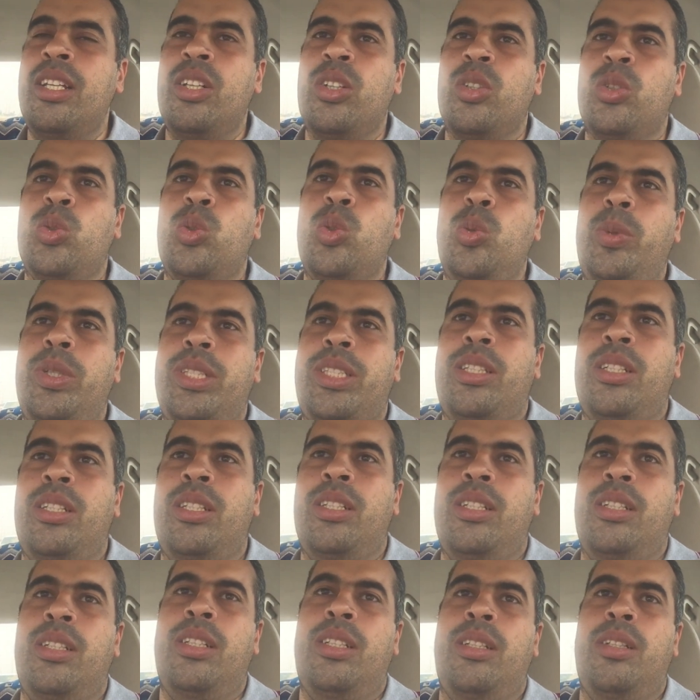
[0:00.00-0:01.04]
أكذوبة
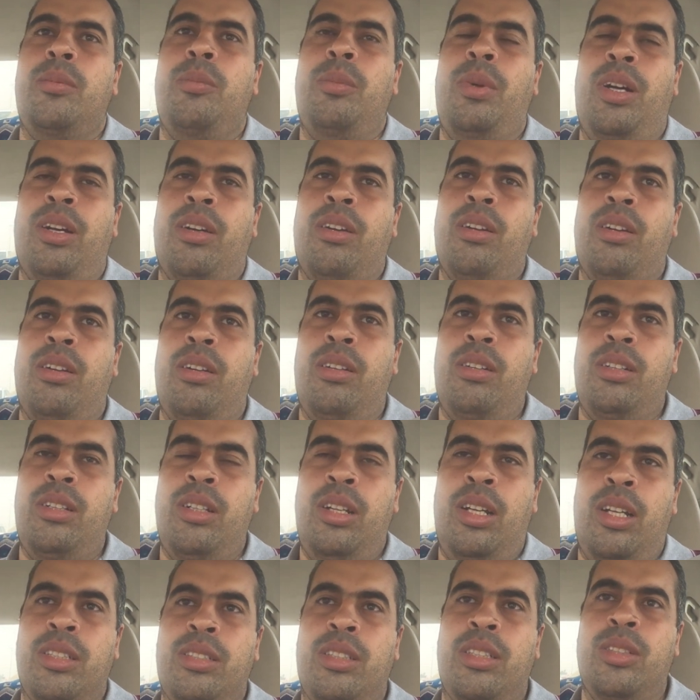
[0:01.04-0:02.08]
المحرقة
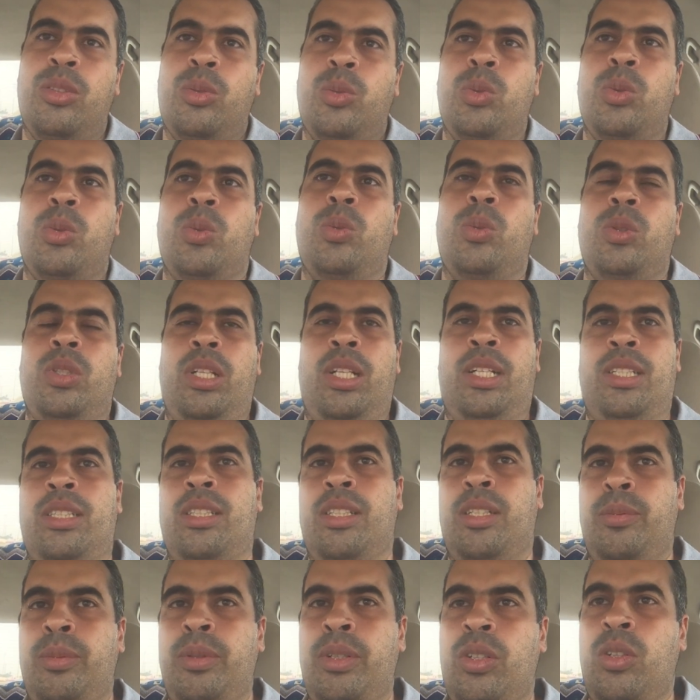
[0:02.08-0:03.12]
اللي حصلت والعدد
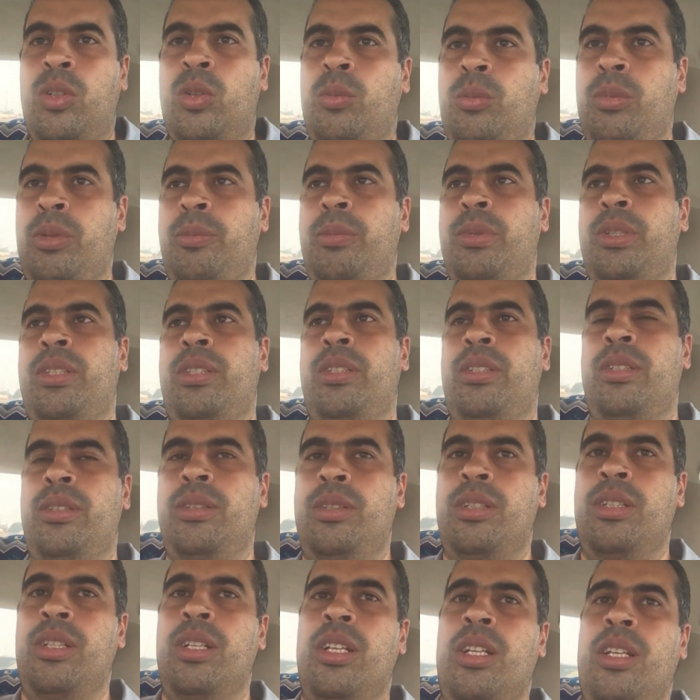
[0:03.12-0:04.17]
الكبير اللي هم
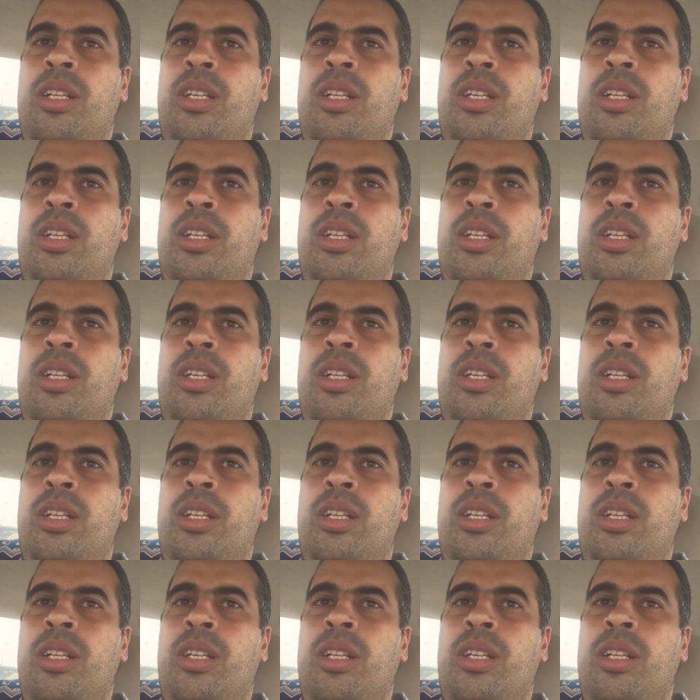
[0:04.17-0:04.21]
بي